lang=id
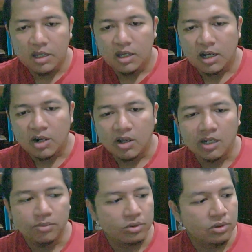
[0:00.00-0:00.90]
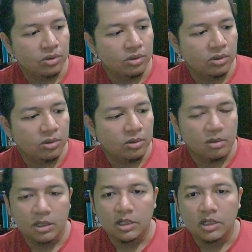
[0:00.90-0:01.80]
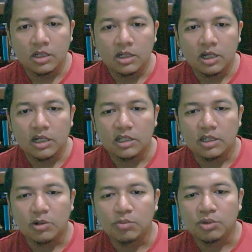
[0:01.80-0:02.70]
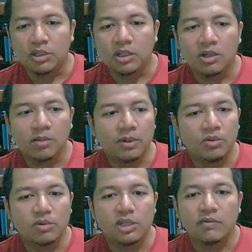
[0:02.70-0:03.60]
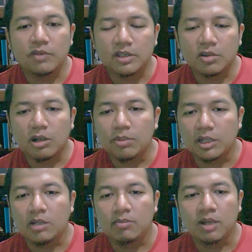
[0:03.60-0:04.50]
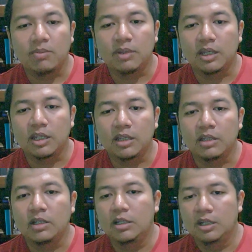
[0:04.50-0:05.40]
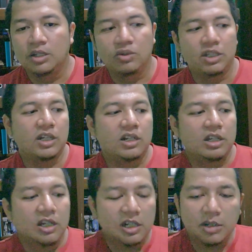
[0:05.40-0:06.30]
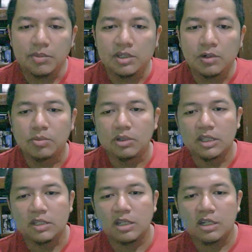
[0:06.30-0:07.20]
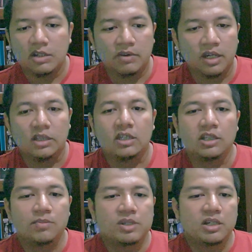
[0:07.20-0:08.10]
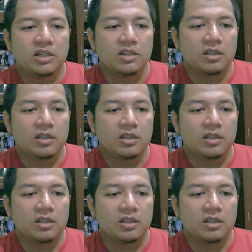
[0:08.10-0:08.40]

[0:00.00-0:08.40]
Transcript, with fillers: kalau anda butuh uh, ahli komputer atau apa untuk service atau upgrade upgrade unit Anda, Anda bisa hubungi saya di Claritech Tips ya.